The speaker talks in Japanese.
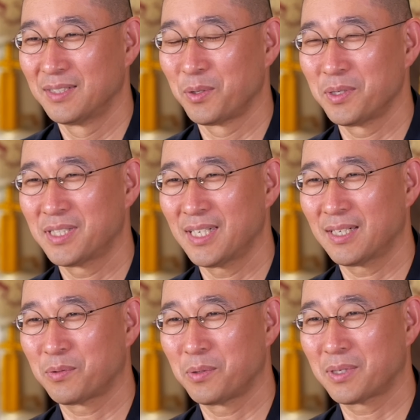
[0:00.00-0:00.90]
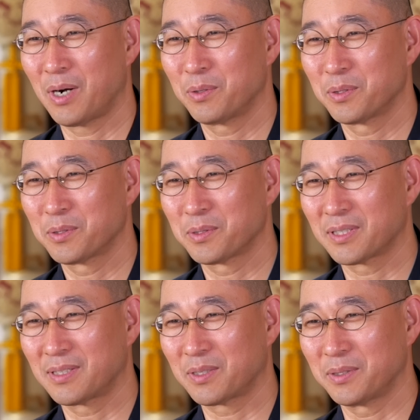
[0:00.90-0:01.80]
どうしたらこう顔の造
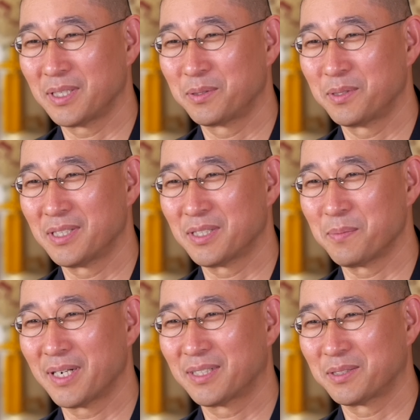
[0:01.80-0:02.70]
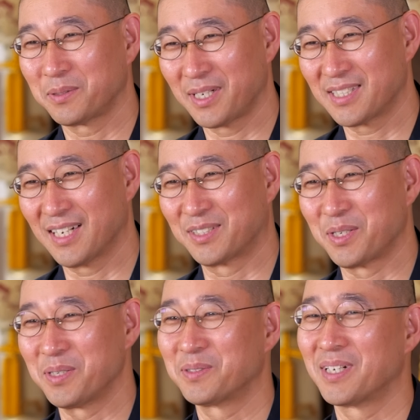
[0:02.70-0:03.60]
作がこんな風にして生まれてくるのかしらっ
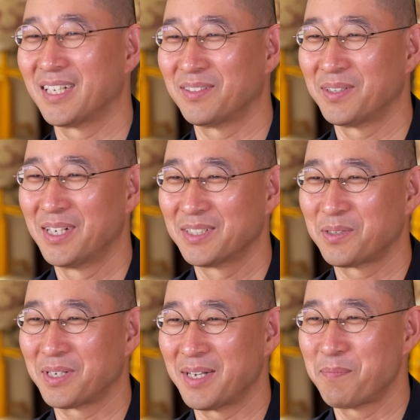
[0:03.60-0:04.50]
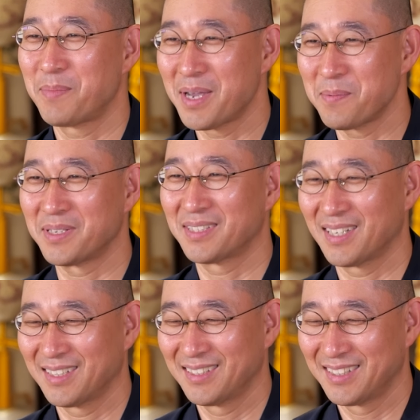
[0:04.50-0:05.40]
ていうぐらいの子がいっぱいいました。